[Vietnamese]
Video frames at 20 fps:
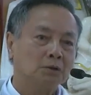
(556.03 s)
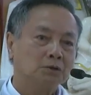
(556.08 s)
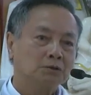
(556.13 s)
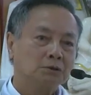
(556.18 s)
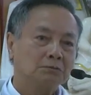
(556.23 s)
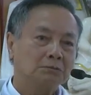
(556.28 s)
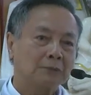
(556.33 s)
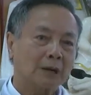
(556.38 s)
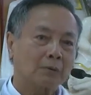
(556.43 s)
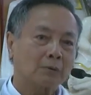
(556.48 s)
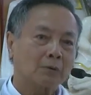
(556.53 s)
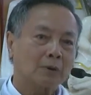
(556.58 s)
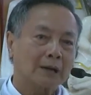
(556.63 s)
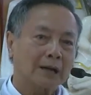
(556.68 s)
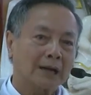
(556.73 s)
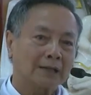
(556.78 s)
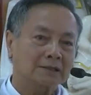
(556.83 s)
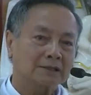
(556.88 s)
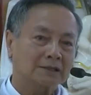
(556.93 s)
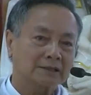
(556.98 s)
chúng ta cũng cố
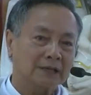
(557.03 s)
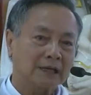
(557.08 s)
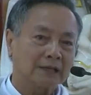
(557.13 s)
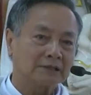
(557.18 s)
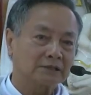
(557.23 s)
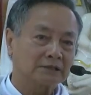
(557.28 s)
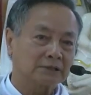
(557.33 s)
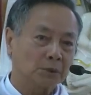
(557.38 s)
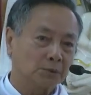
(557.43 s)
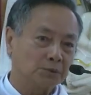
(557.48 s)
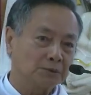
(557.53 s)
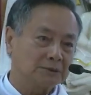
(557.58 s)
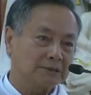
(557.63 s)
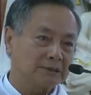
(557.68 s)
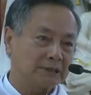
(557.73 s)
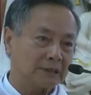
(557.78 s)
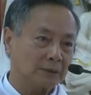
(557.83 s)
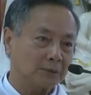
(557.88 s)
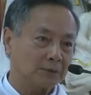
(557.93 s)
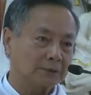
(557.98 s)
gắng trở thành dấu
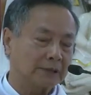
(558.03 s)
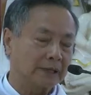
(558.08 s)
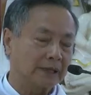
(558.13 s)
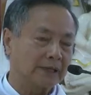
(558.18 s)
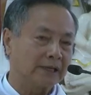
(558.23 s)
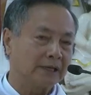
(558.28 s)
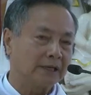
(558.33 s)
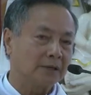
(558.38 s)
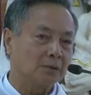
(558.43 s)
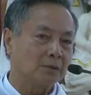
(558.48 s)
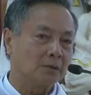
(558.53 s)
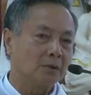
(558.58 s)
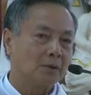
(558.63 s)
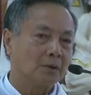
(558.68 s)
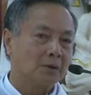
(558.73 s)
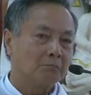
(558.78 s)
chỉ của tình yêu